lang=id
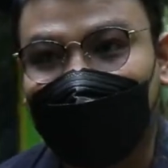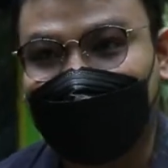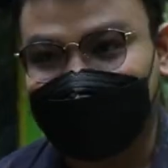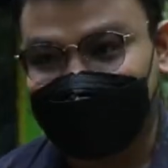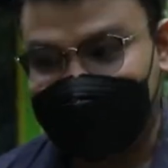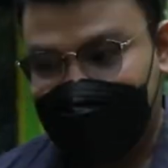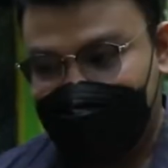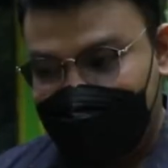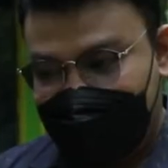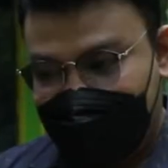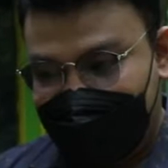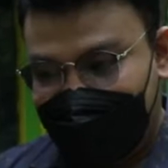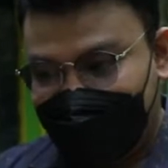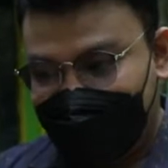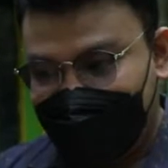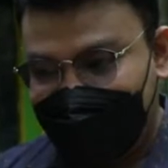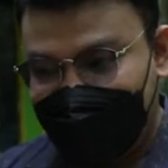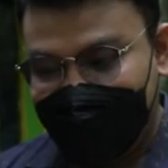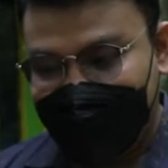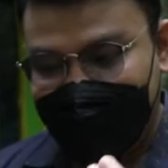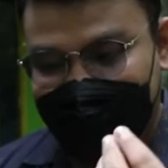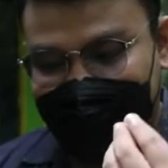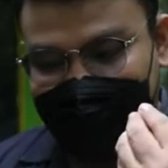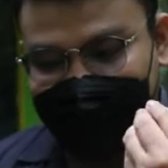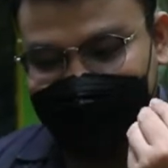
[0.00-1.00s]
Wes kan akhirnya
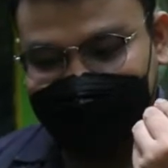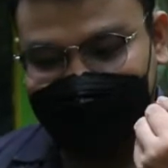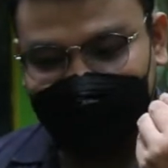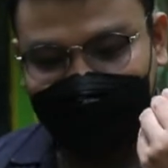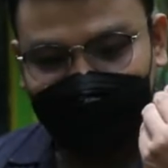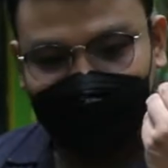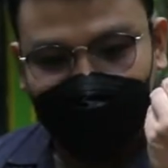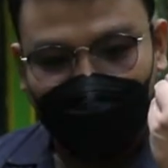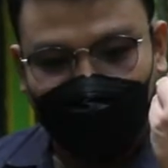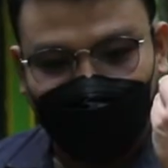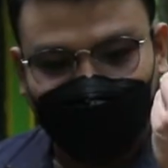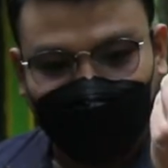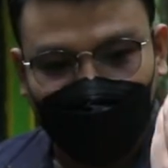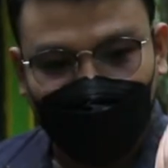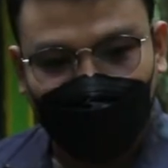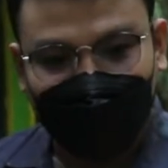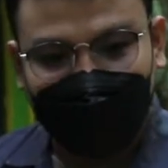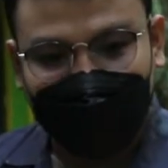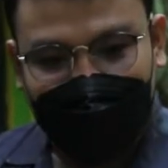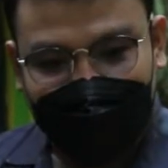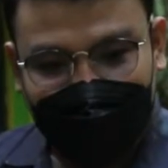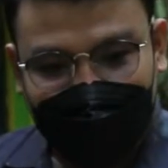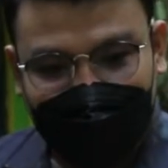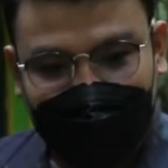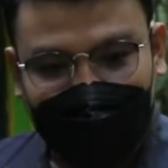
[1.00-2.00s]
si
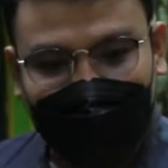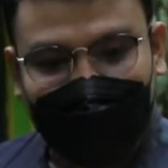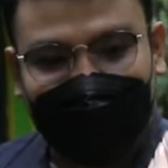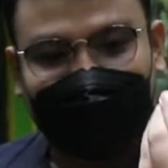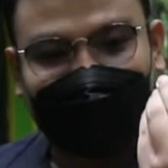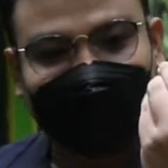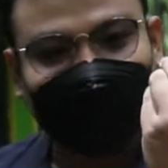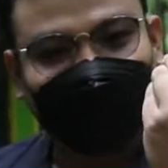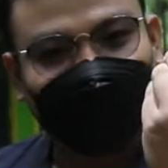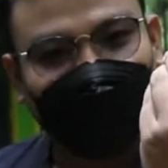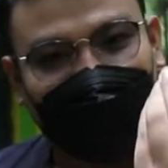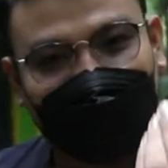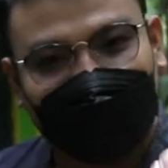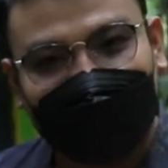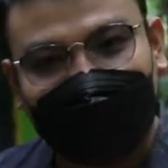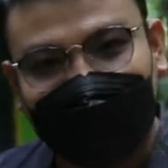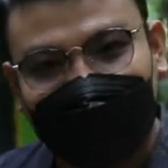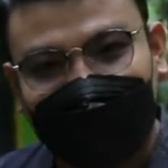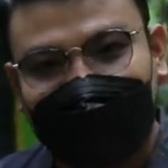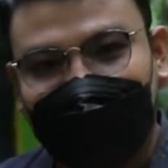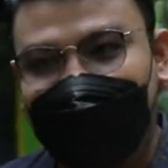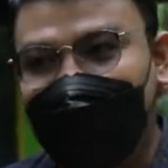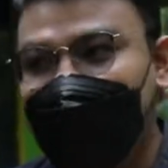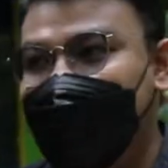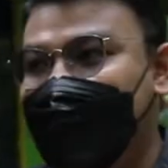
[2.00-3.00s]
bojonya alias
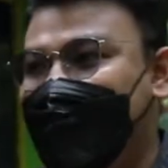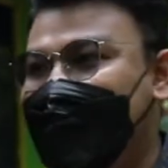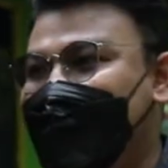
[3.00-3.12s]
suaminya